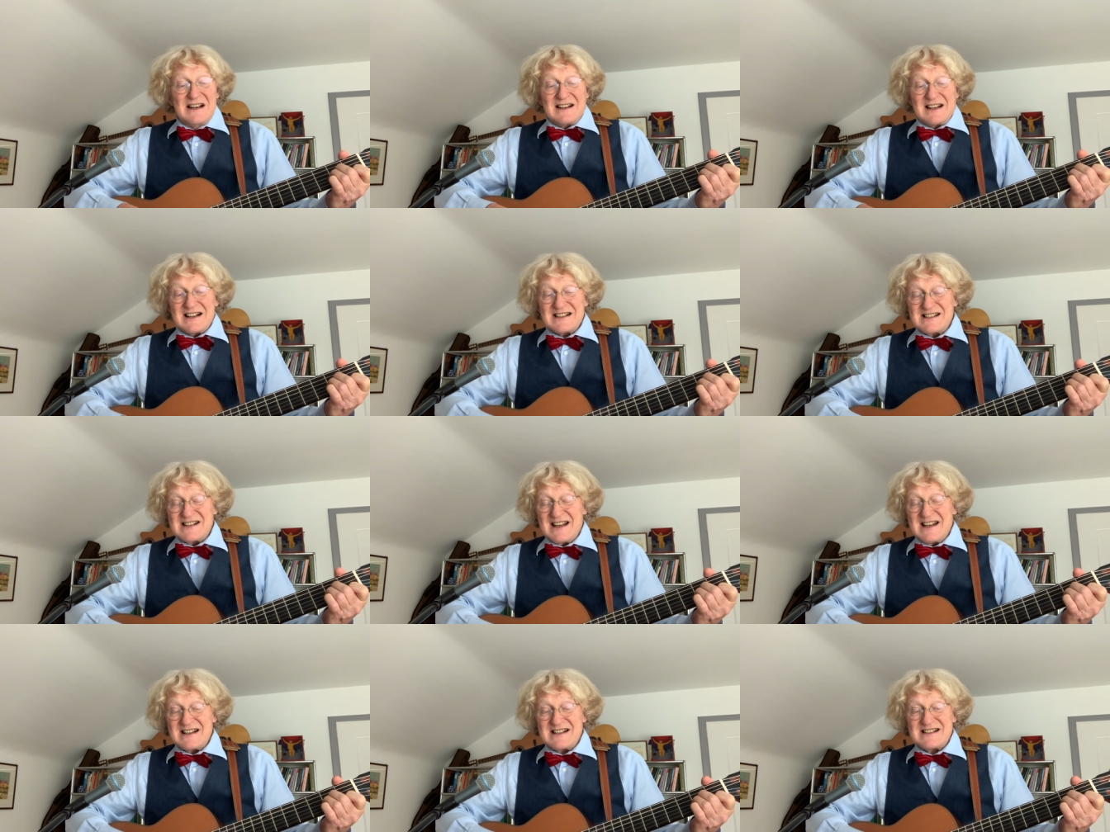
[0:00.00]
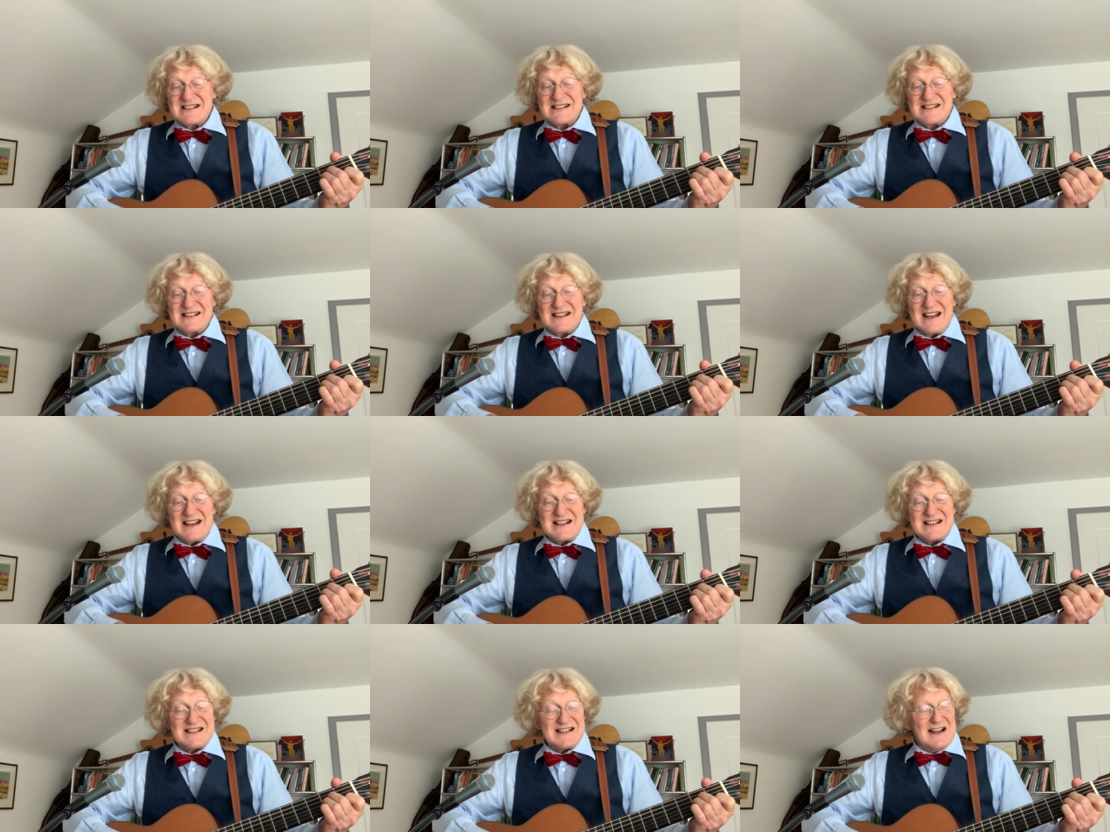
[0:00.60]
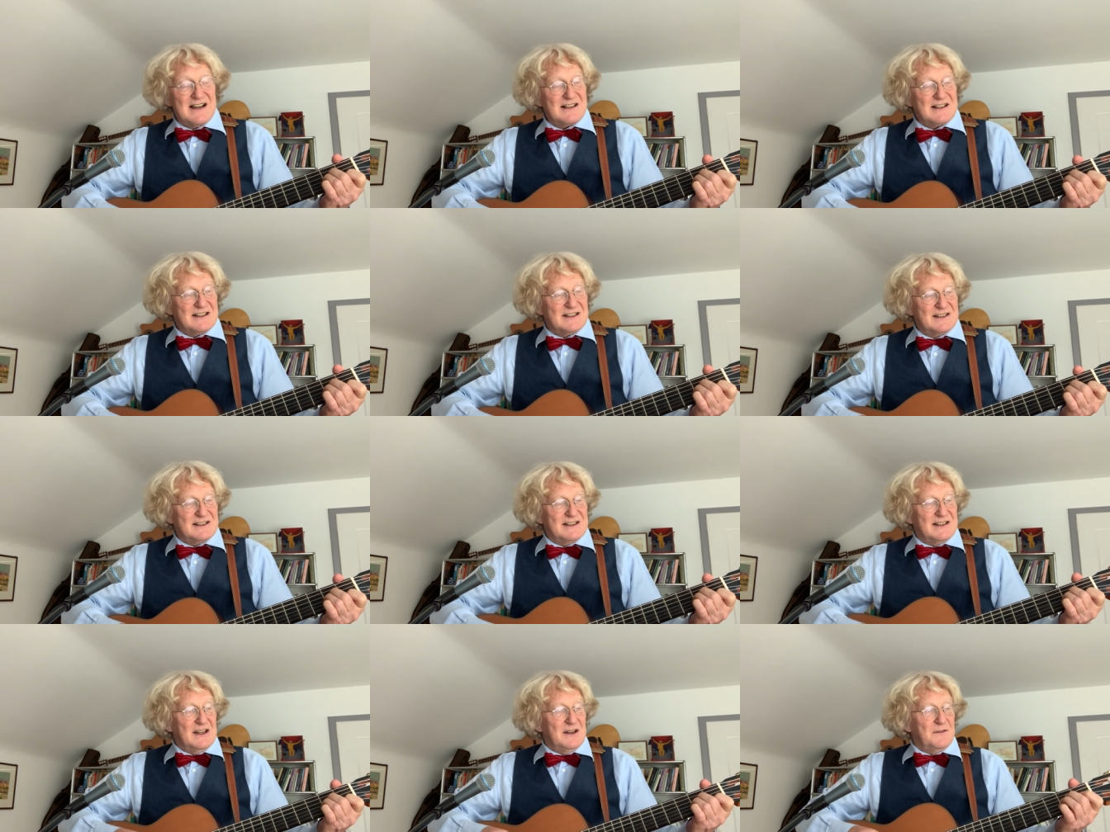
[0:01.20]
das erste sagt,
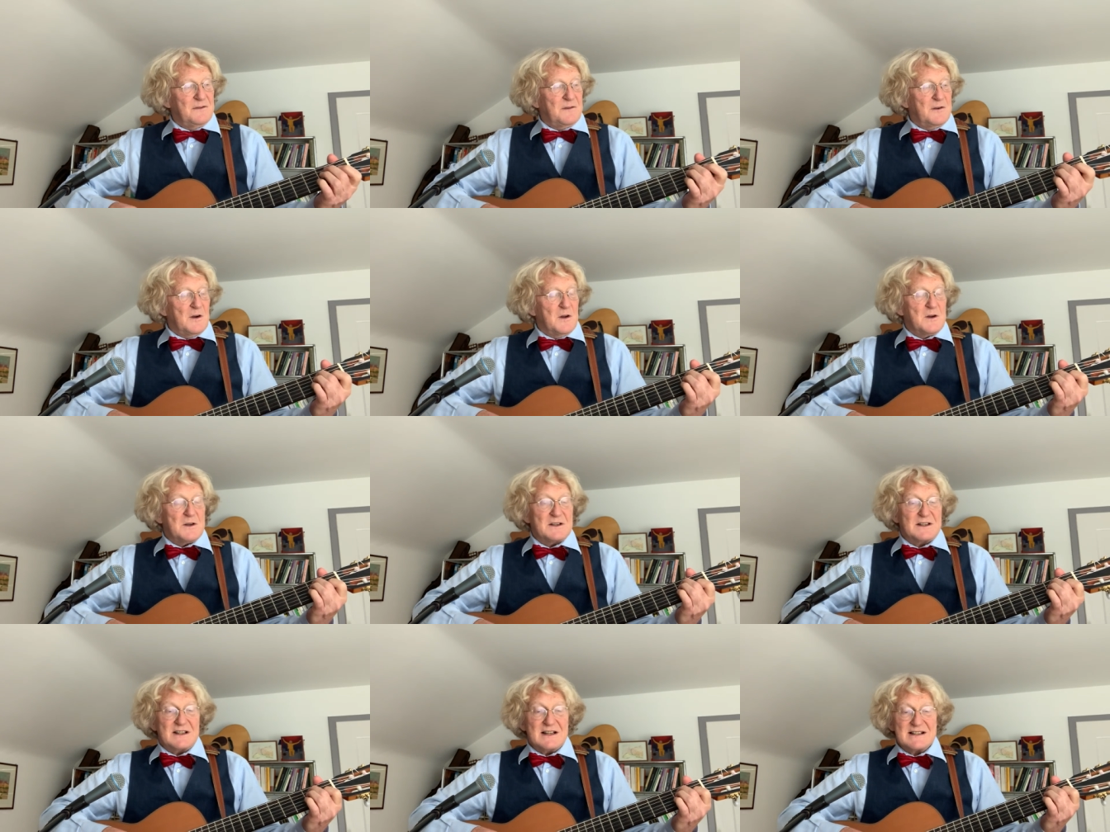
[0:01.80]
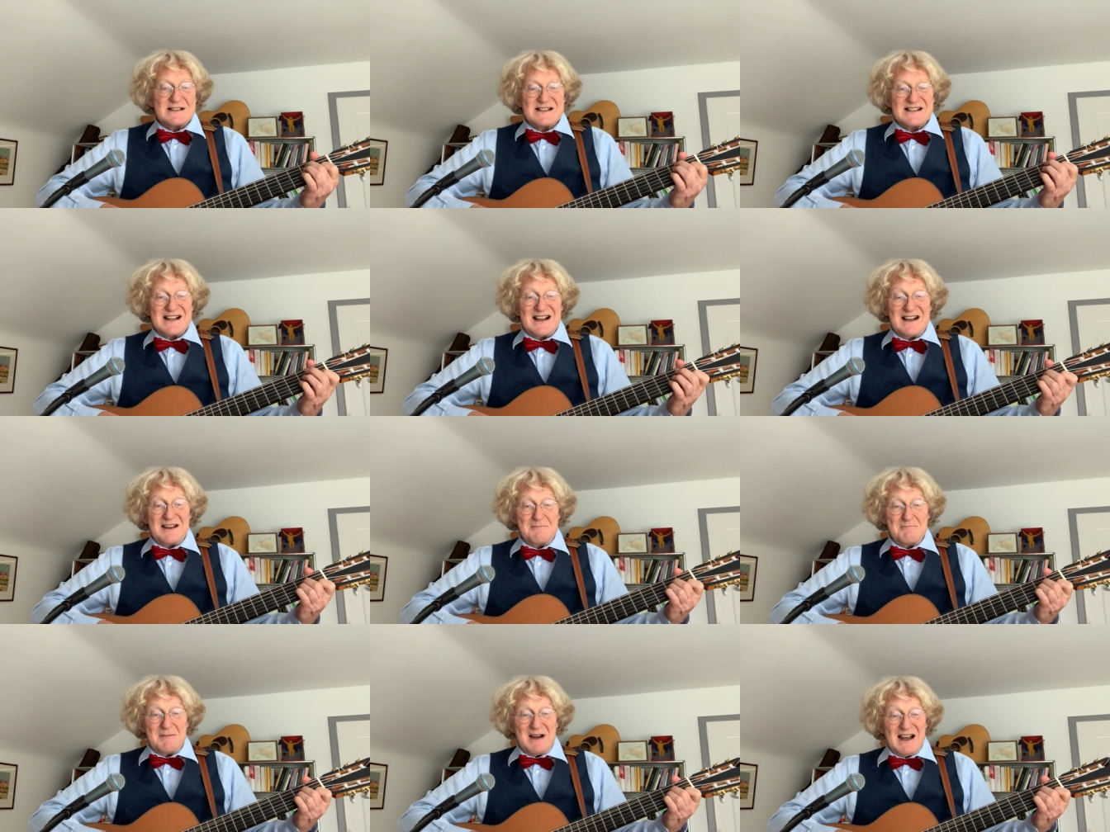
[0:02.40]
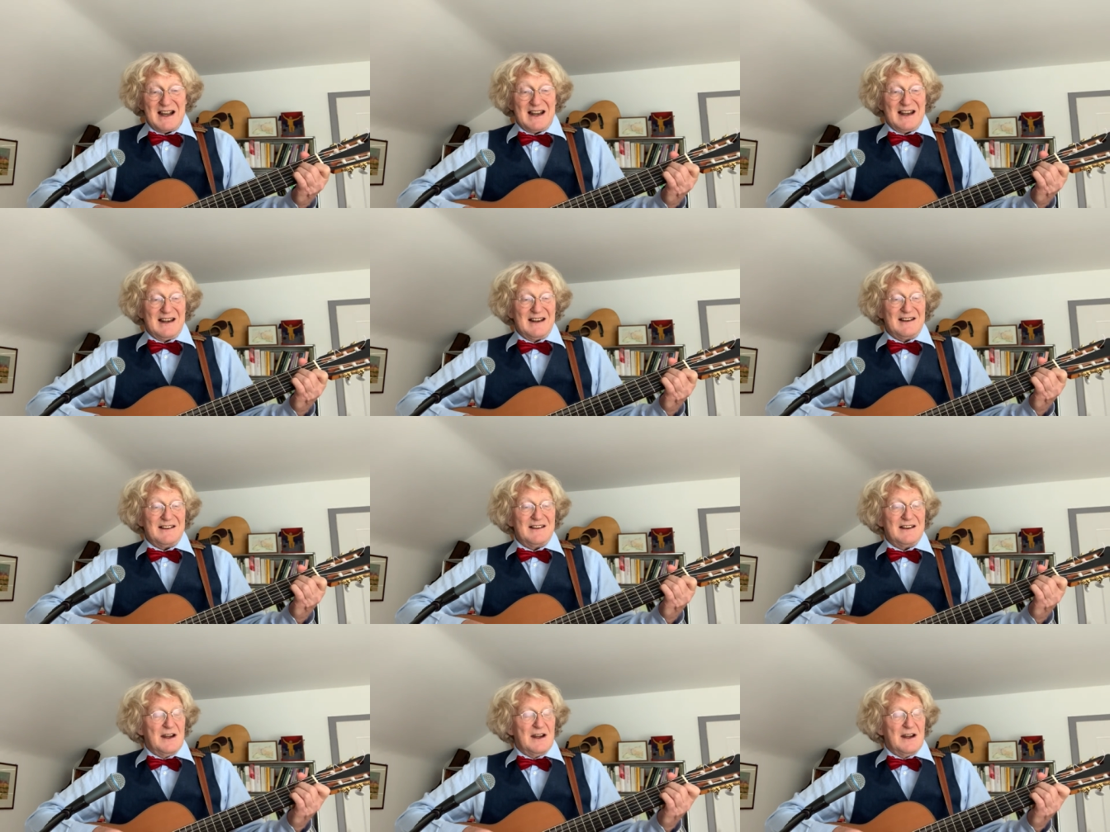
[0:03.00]
die Flöte sei mein,